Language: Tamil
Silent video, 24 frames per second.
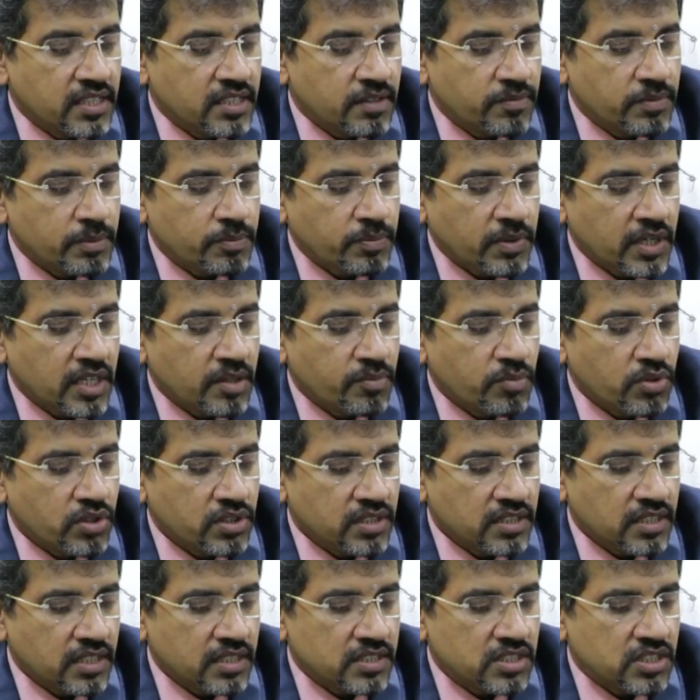இது
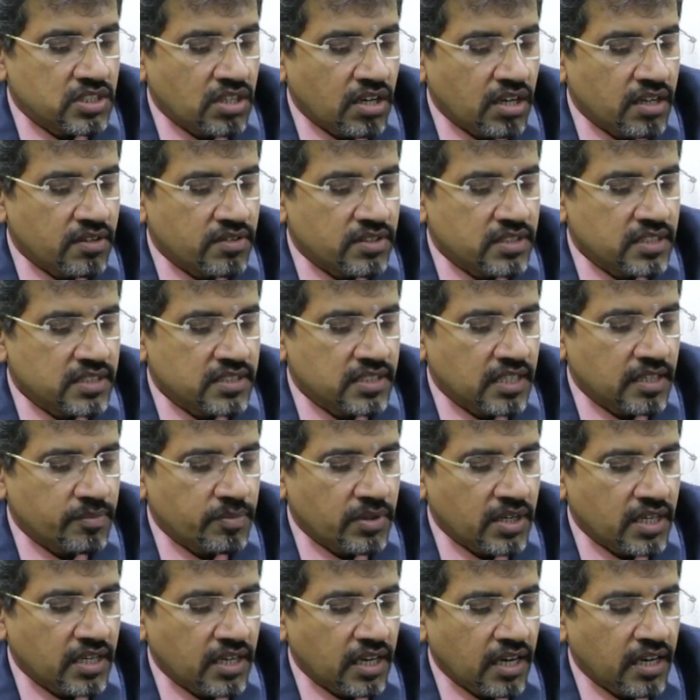பண்ணும்போது இந்த ஜா வந்து சில
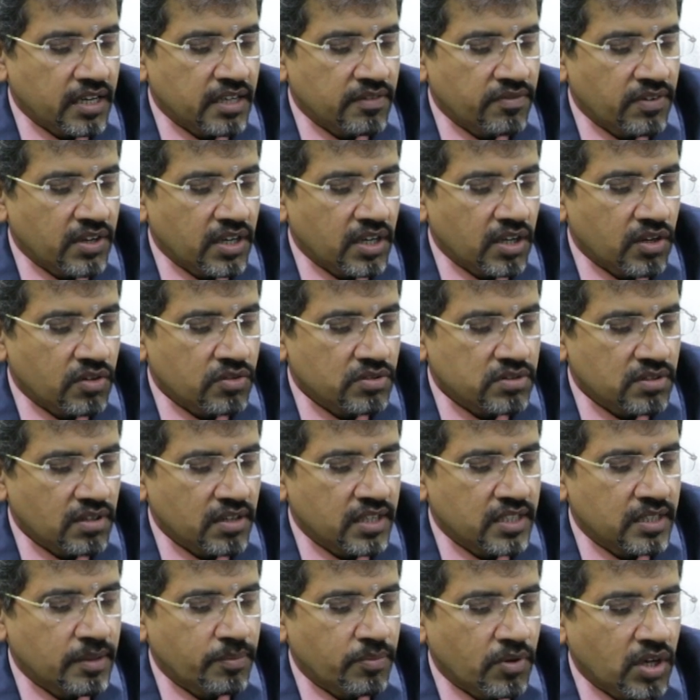பேருக்கு நல்லா டிஃபைன் ஆகும்
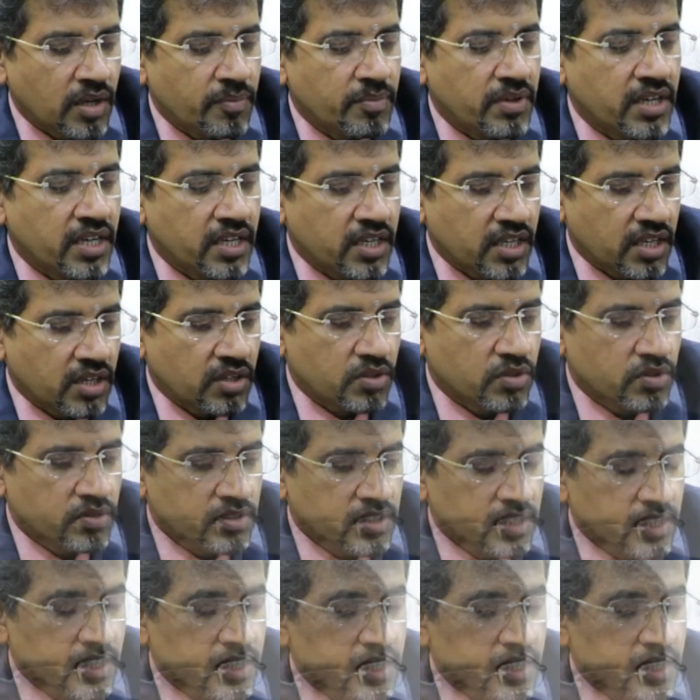ஸோ இதை ப்ராமினெண்ட்டாக இருக்கும்